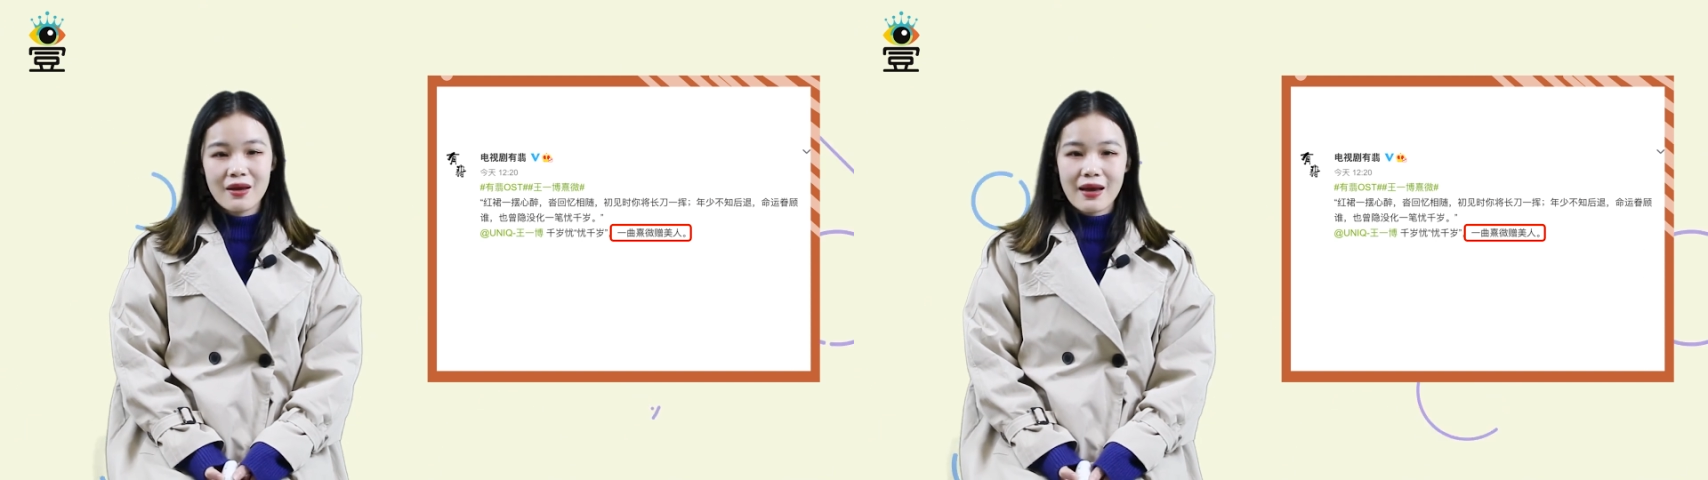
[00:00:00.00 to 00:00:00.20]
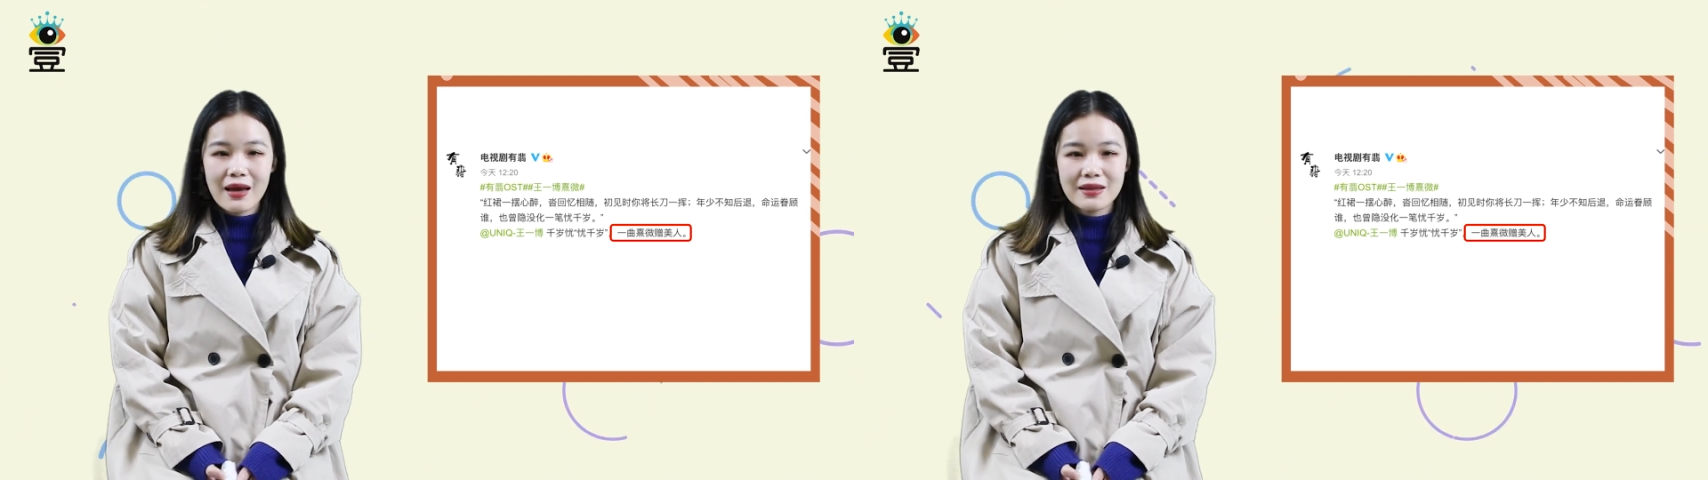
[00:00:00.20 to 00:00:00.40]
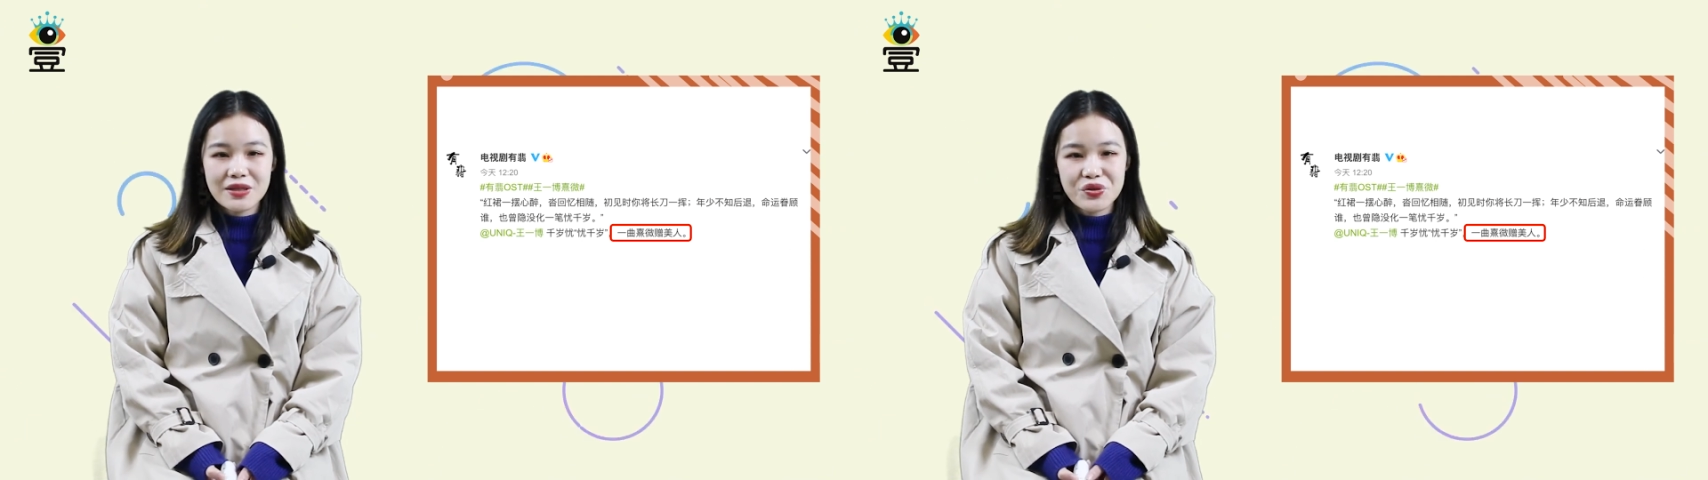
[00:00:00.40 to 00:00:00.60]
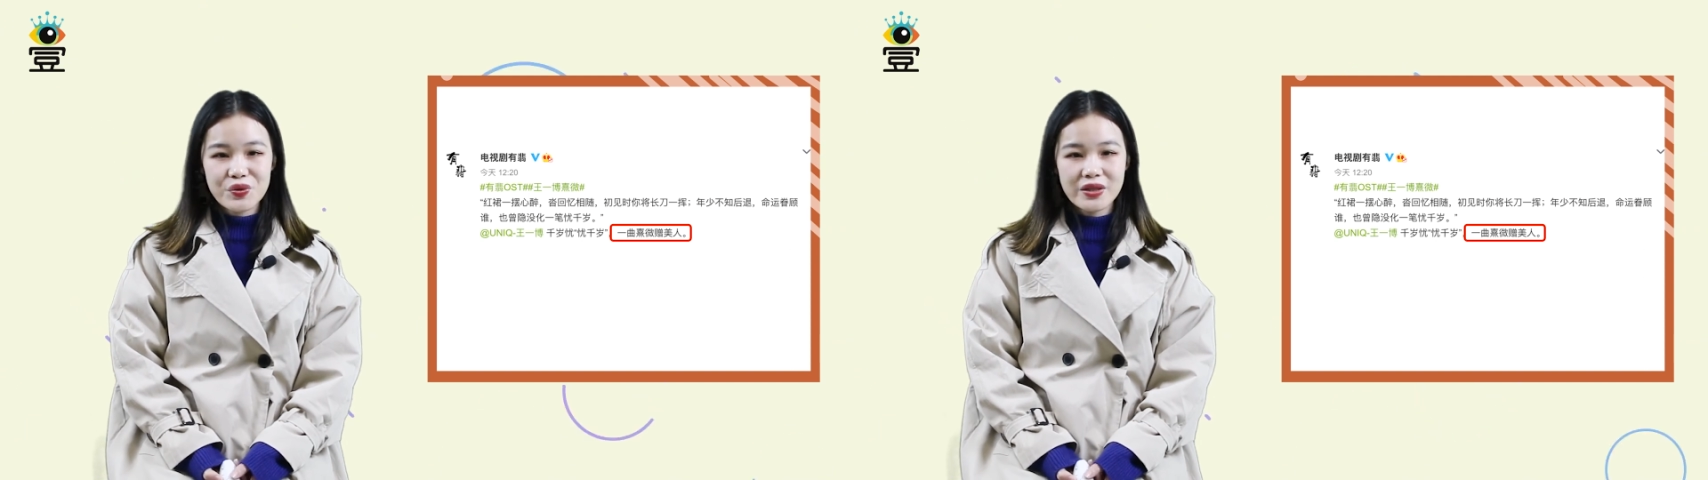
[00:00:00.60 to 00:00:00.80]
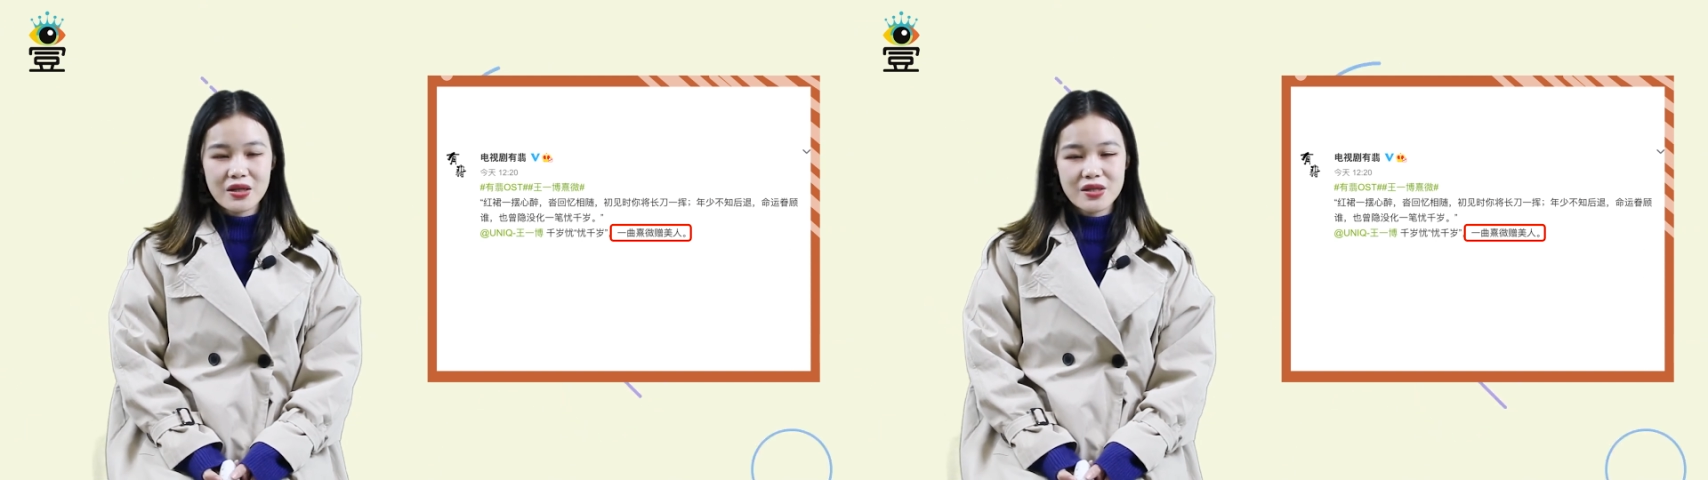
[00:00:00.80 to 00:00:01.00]
按理
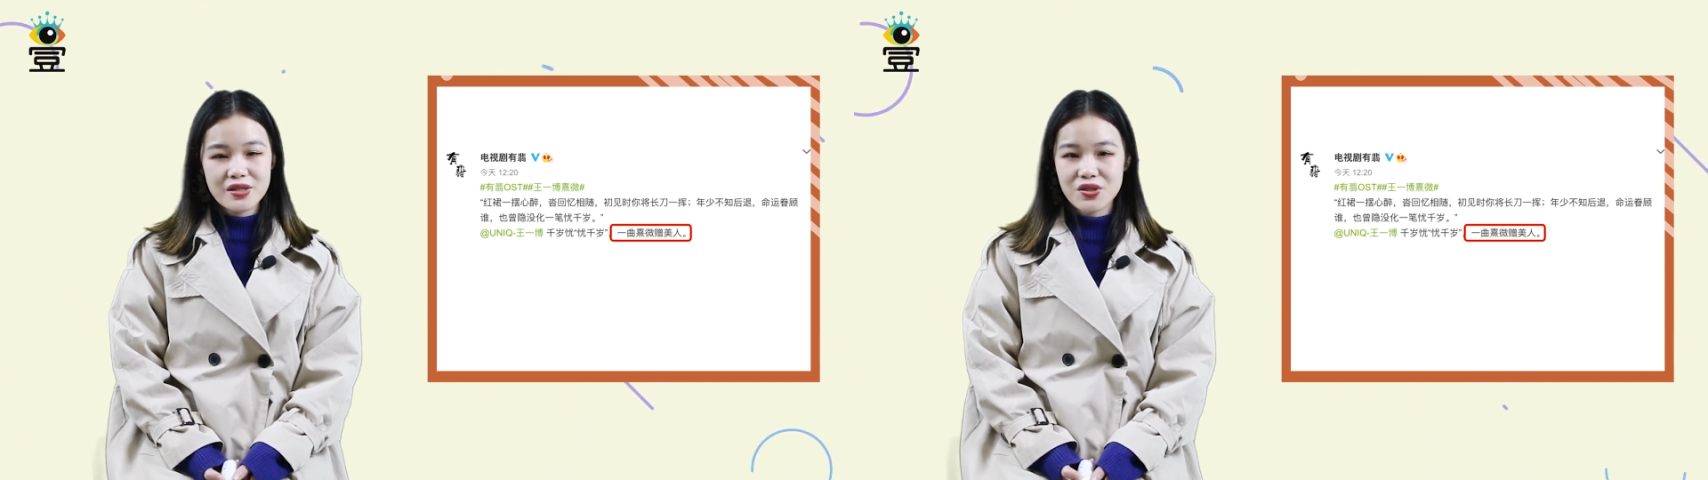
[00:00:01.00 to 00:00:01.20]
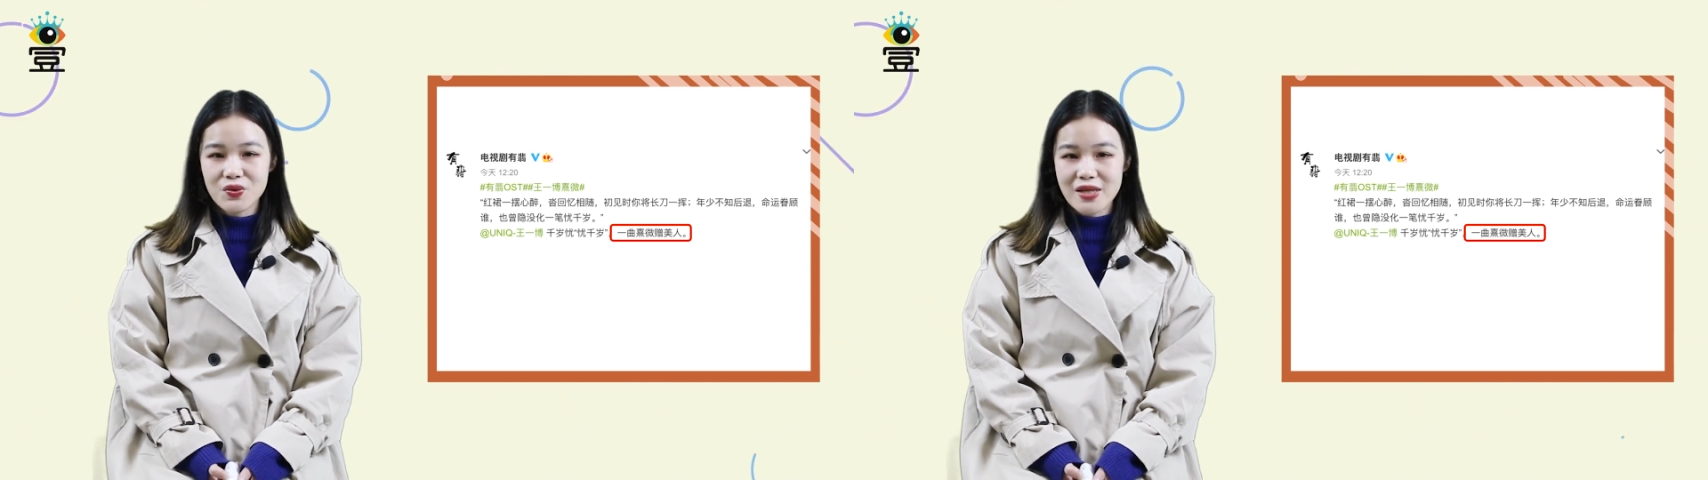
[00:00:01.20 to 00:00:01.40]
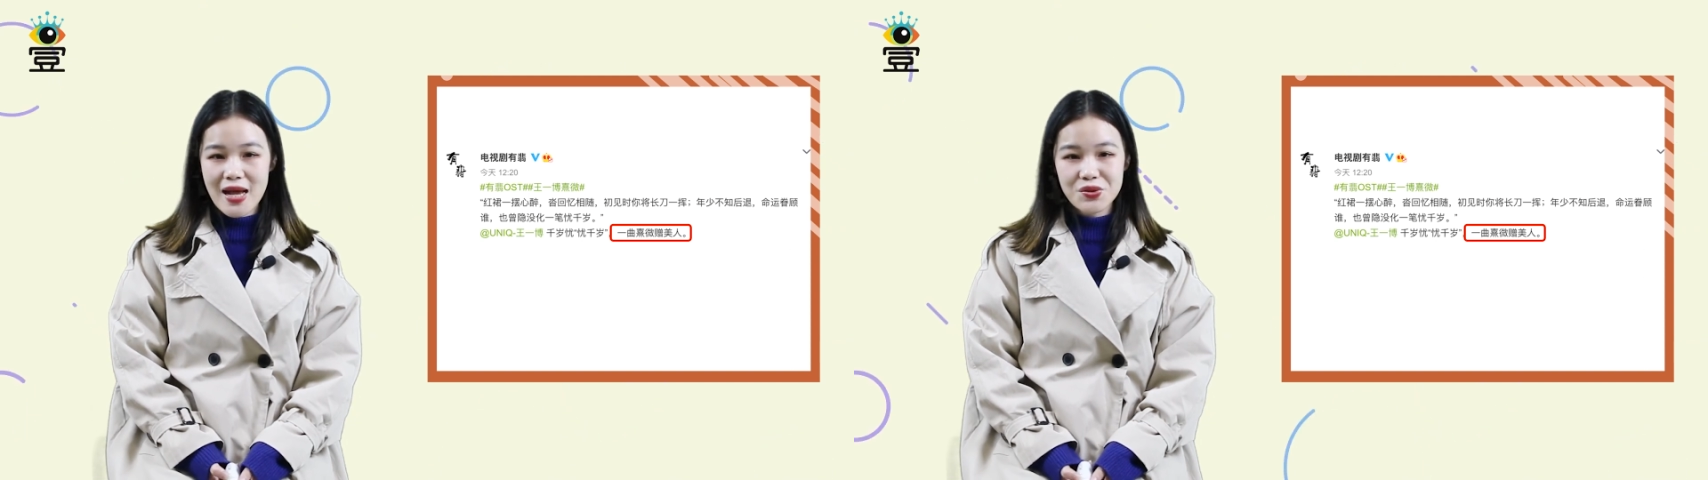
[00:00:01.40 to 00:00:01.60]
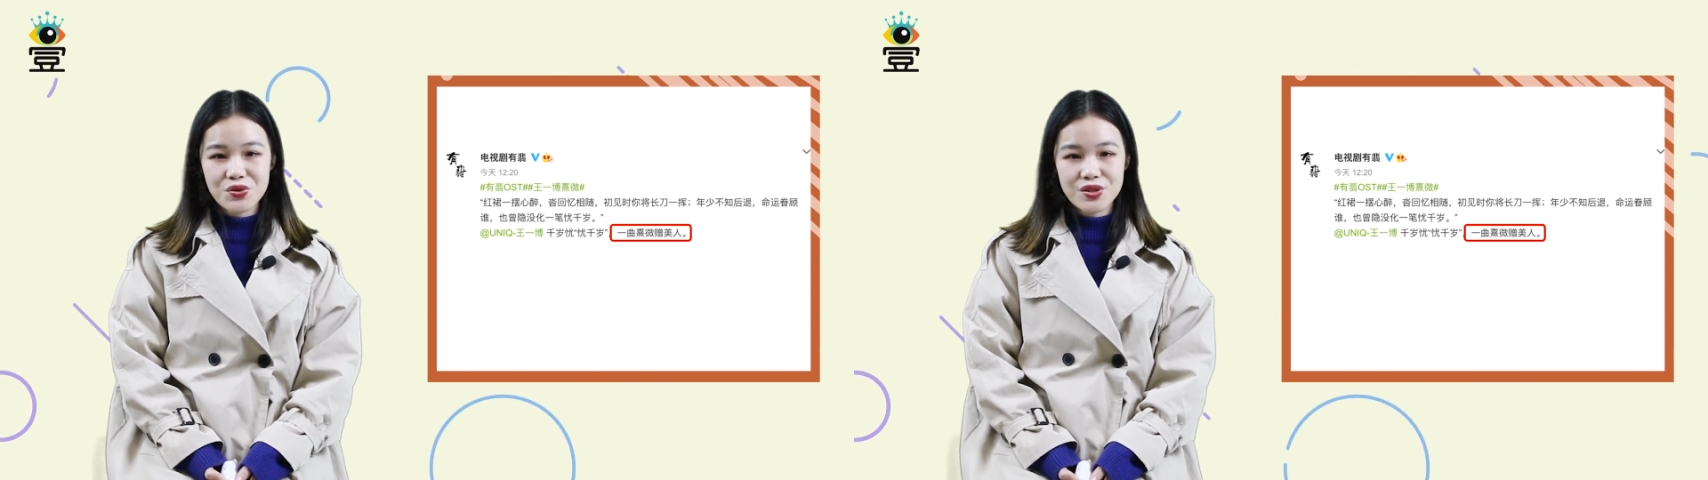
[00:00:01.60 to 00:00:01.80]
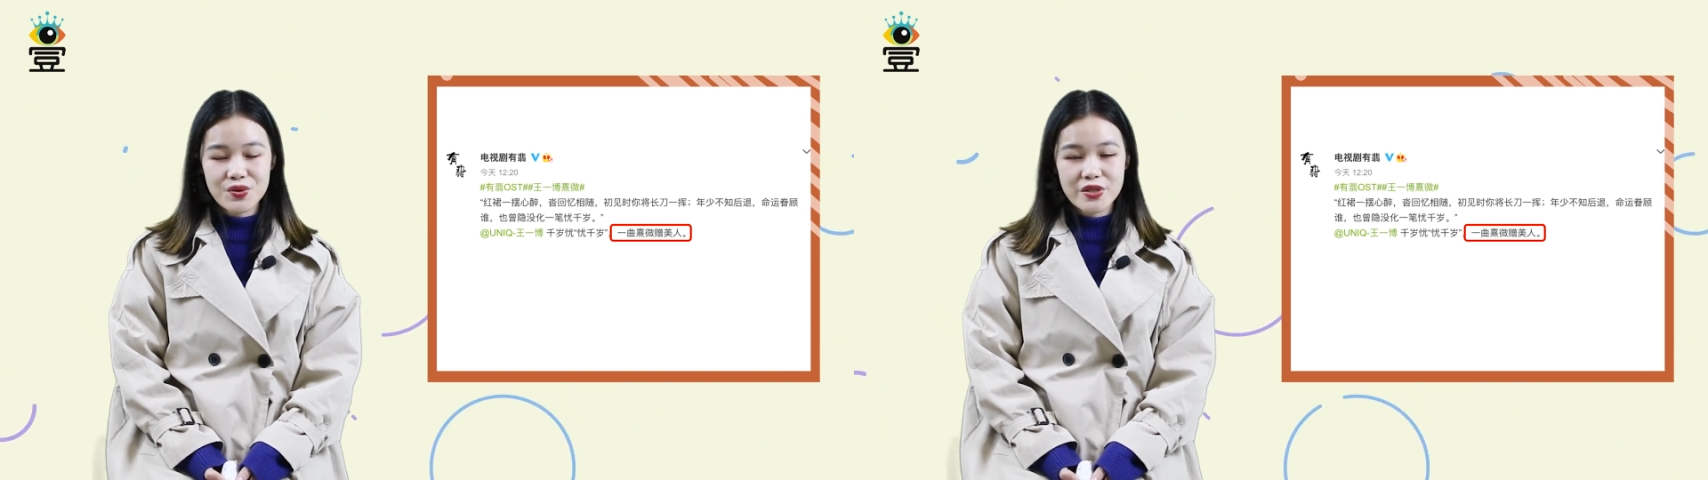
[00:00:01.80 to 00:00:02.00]
说呢，这首插
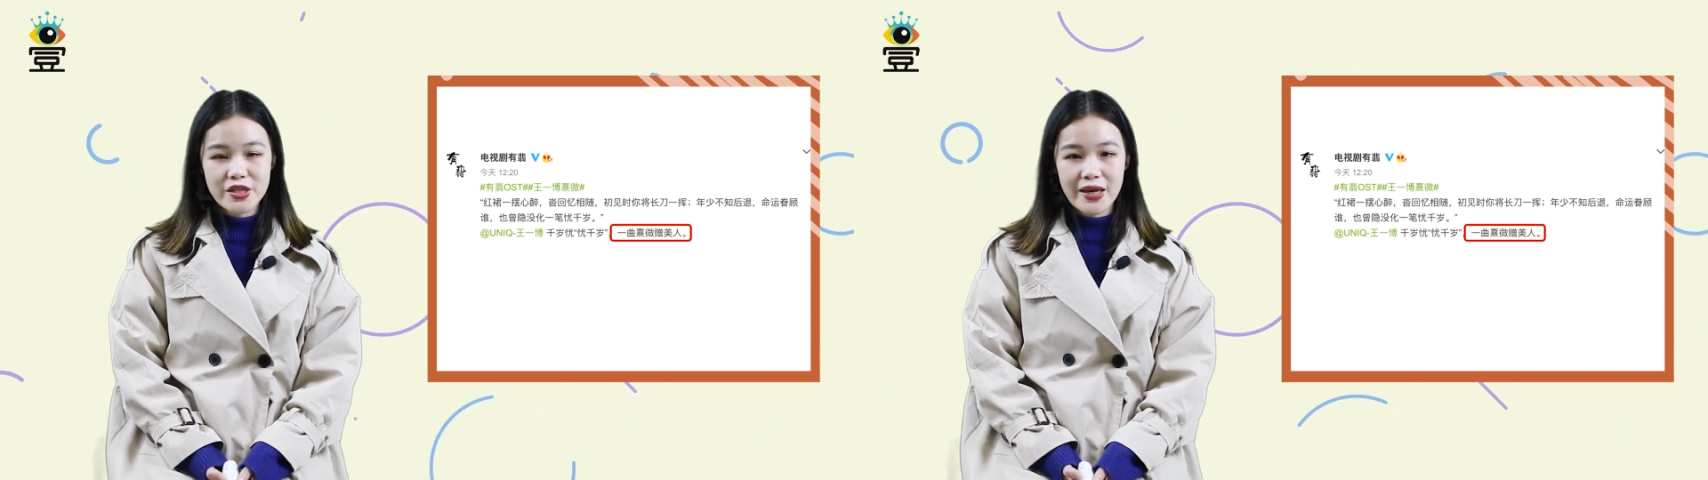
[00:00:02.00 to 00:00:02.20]
曲就是